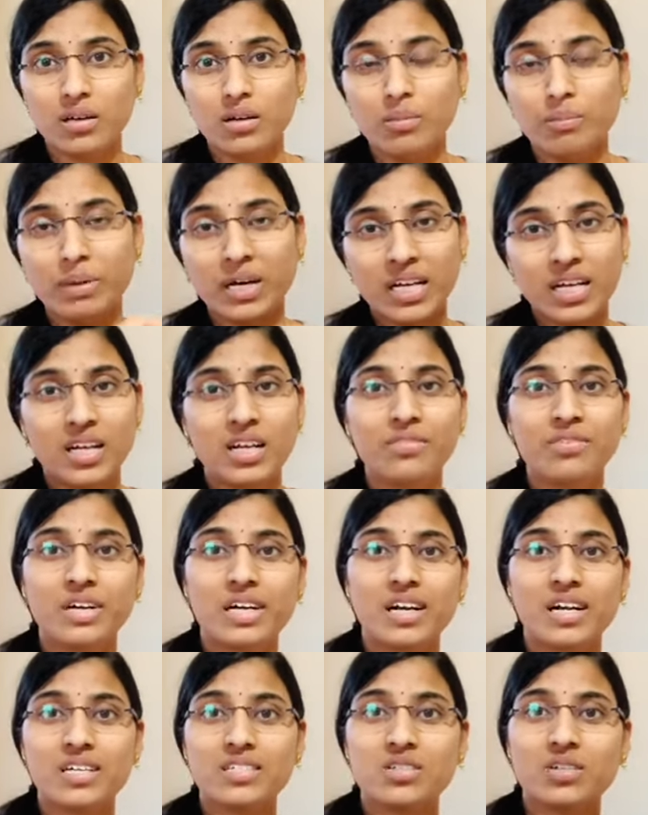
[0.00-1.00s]
బనానా
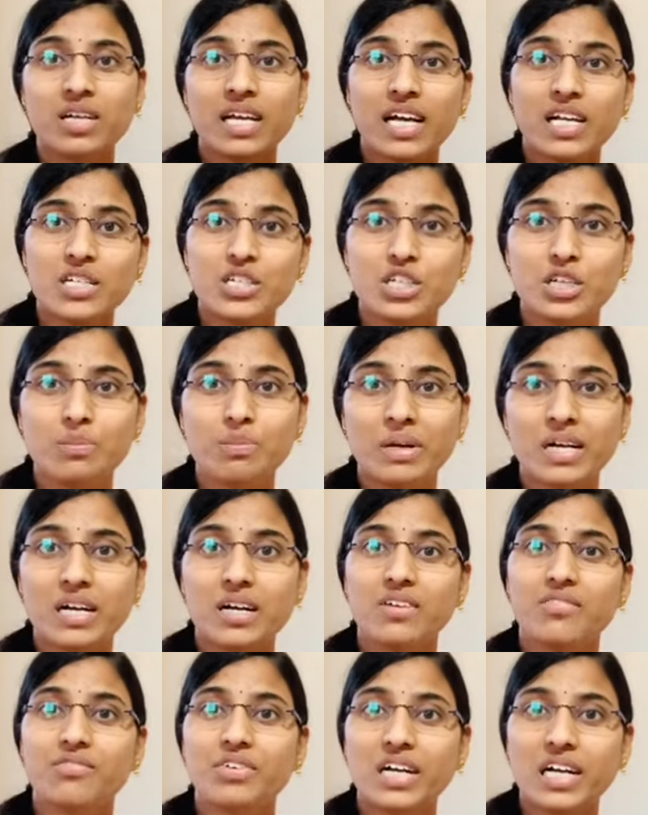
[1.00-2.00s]
ఫెర్టిలైజర్ కాల్షియం
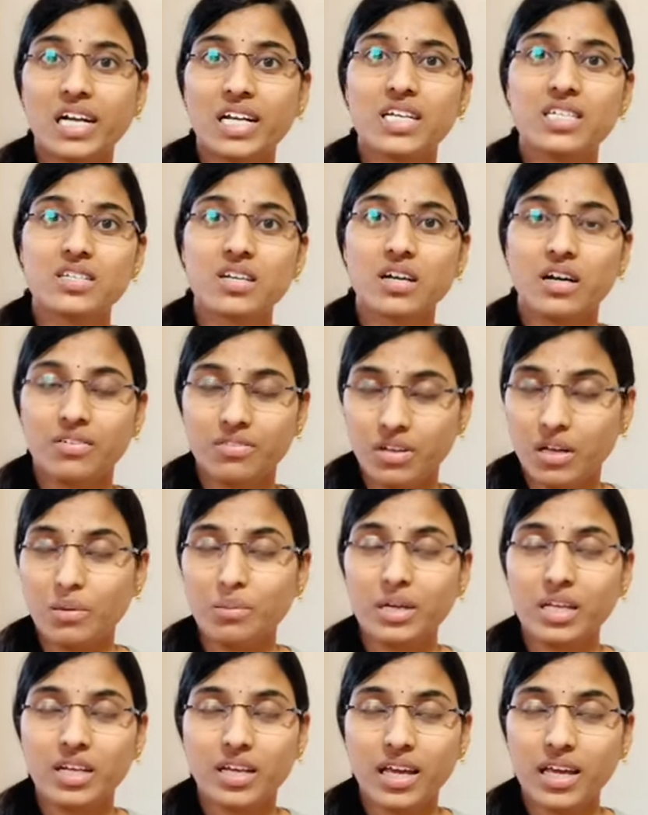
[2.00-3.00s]
ఫెర్టిలైజర్ అవి ఐ
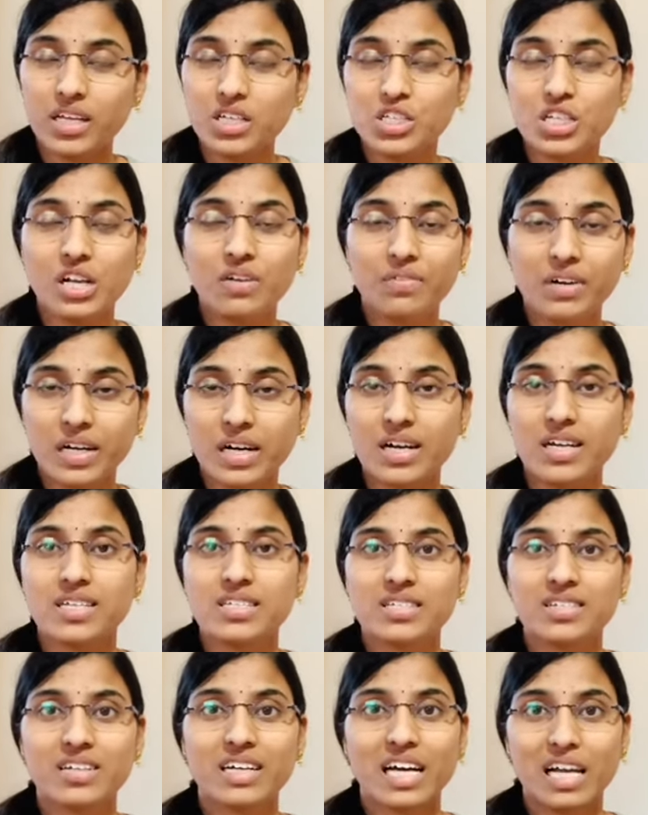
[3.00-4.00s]
మీన్ ఎగ్షెల్
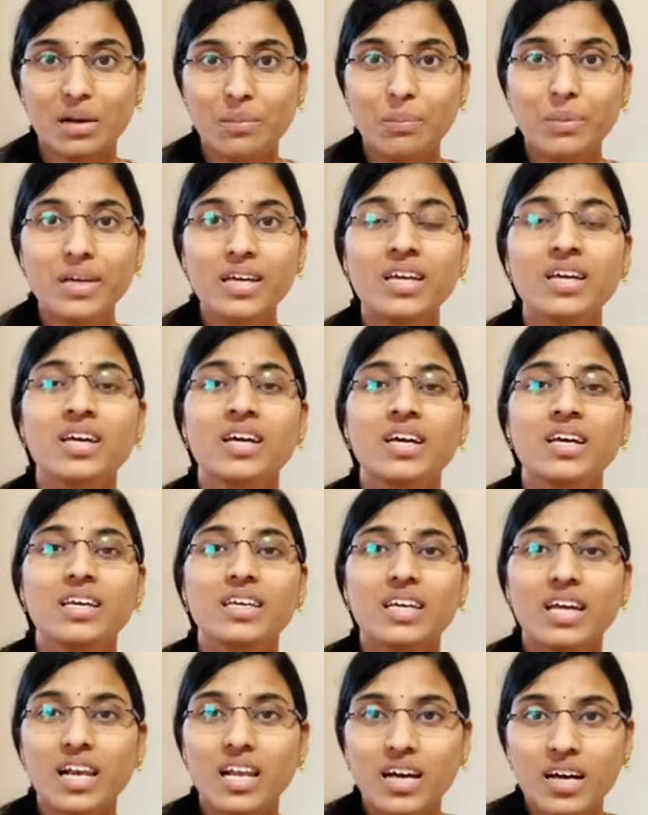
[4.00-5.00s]
ఫెర్టిలైజర్ కలిపి
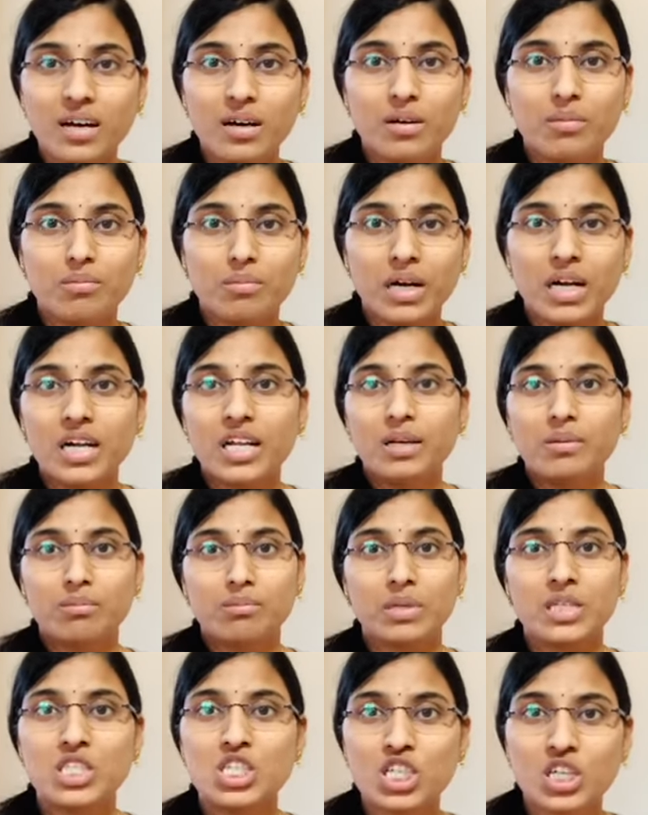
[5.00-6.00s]
ఎలా మళ్ళీ
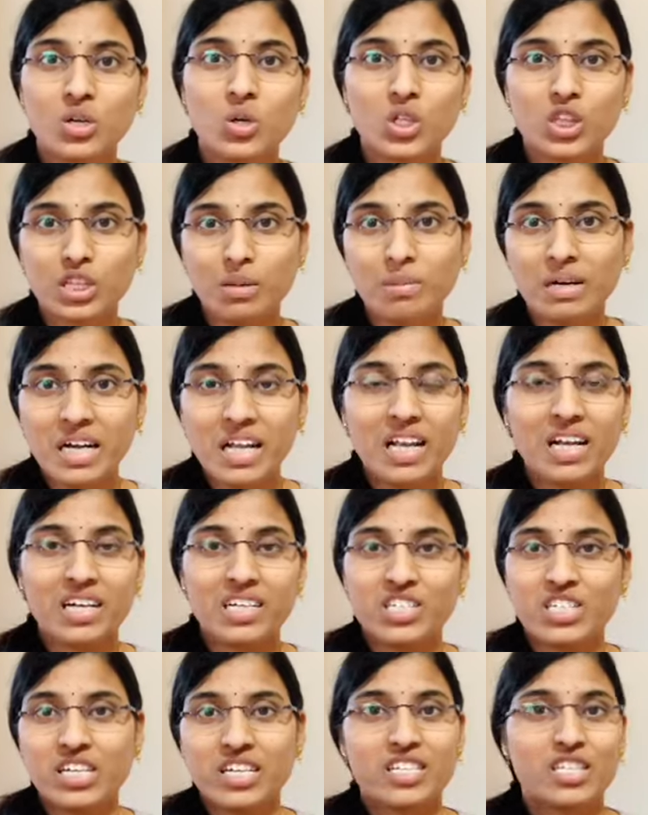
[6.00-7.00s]
మంచి కొత్త మట్టిలాగా
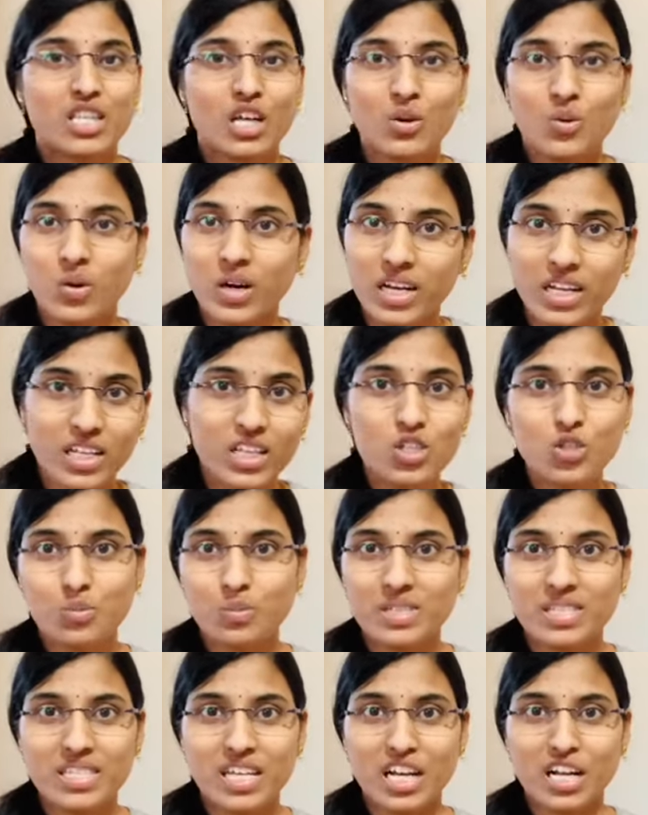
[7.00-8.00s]
చేస్తాను అనేది
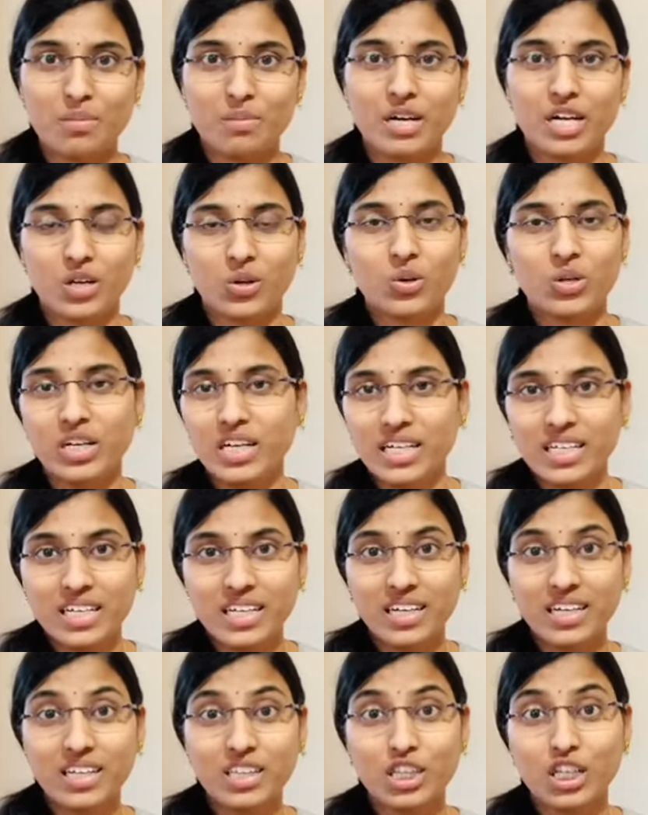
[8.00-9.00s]
చూపిస్తాను అనమాట కొన్ని నా
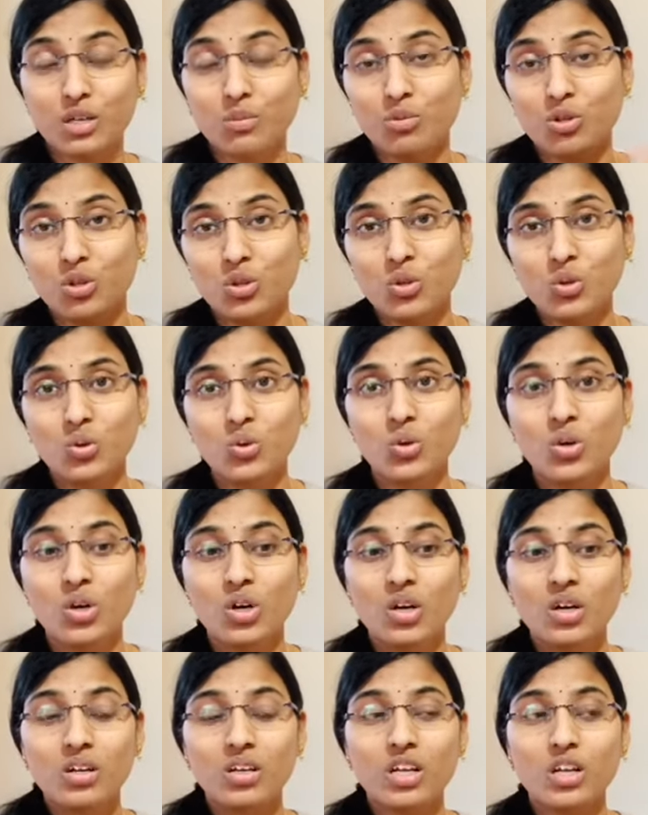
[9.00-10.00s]
దగ్గర ఇంతకు ముందు
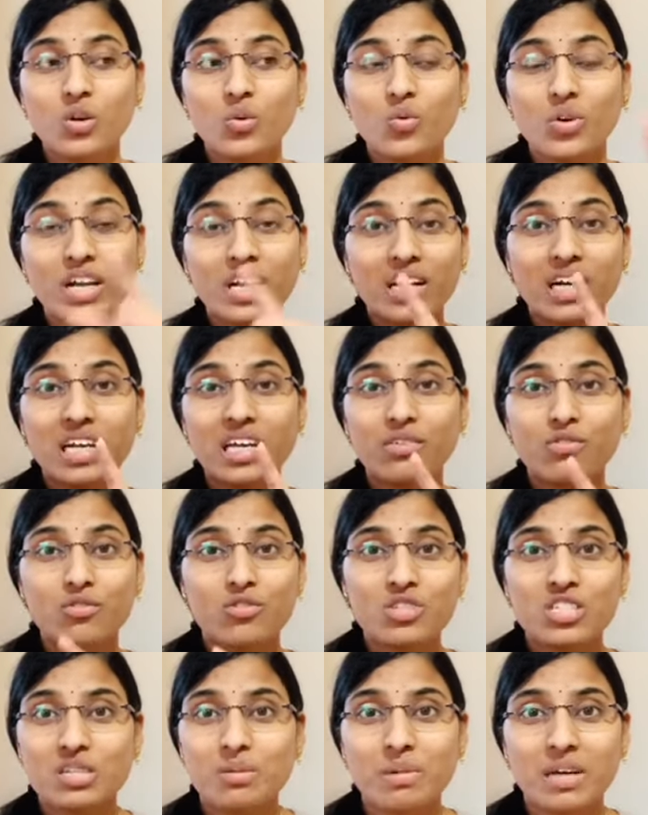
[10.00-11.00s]
నేను వన్ లీఫ్
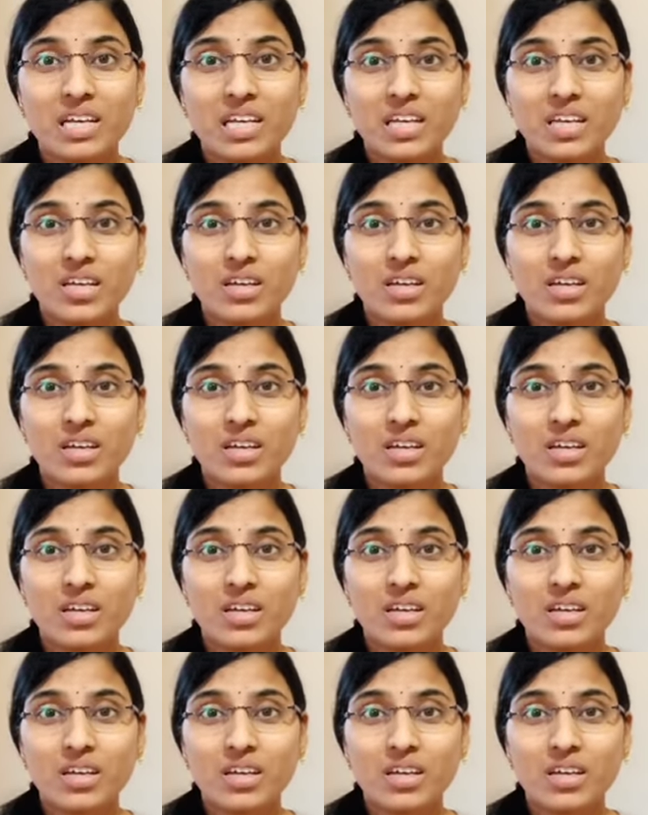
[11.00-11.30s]
నుంచి మెనీ